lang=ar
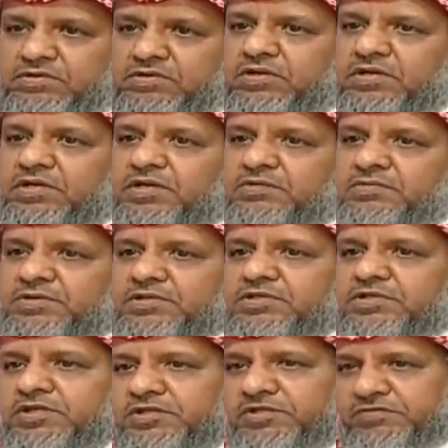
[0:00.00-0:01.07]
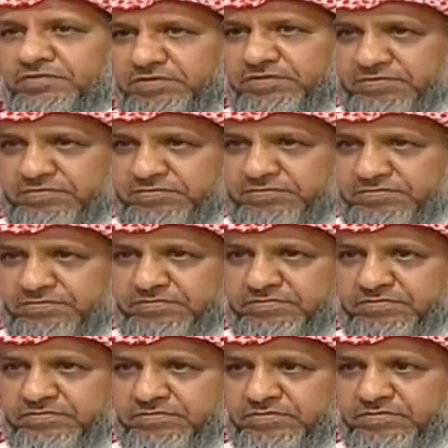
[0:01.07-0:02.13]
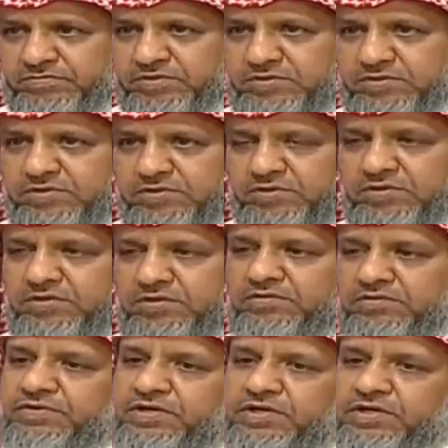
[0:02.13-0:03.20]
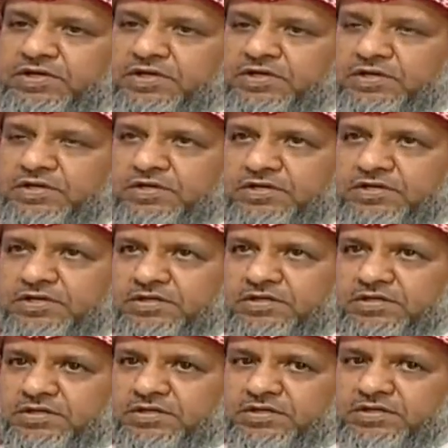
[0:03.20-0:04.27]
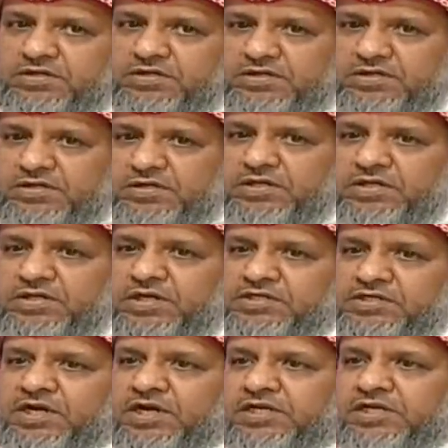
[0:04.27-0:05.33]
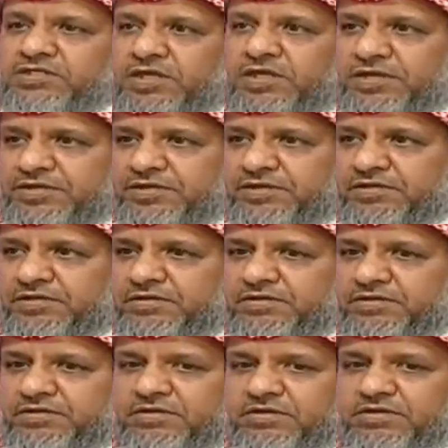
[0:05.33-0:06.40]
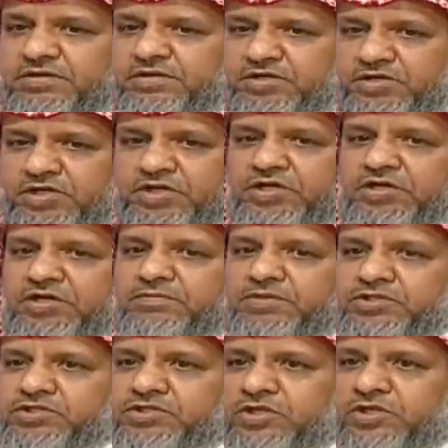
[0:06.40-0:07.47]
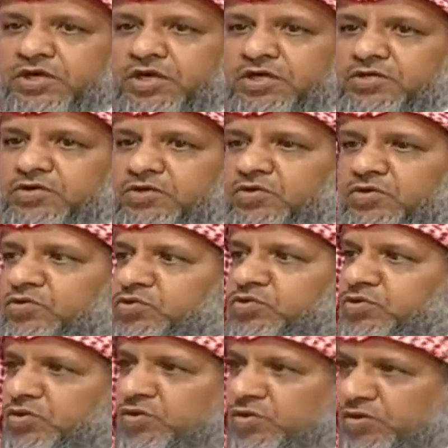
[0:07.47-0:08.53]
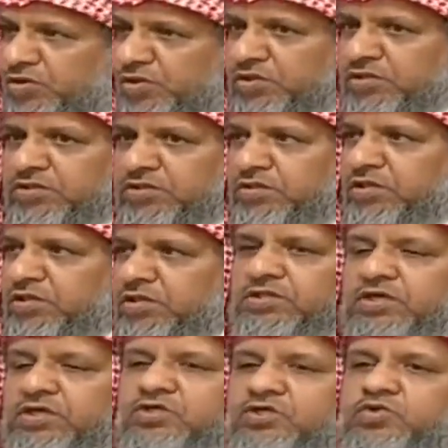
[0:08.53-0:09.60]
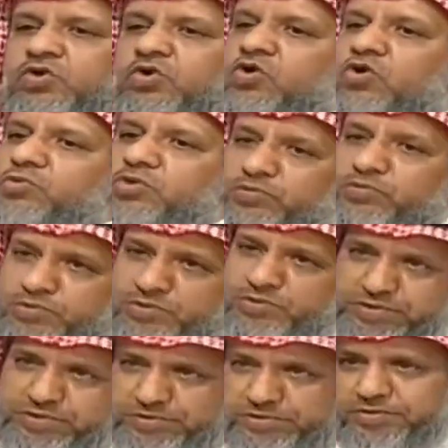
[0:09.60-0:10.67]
كل عيب عنده يختفي نعم يا سلام ف صار الجار كريم مع جيرانه يعني تجد كلهم يحبونه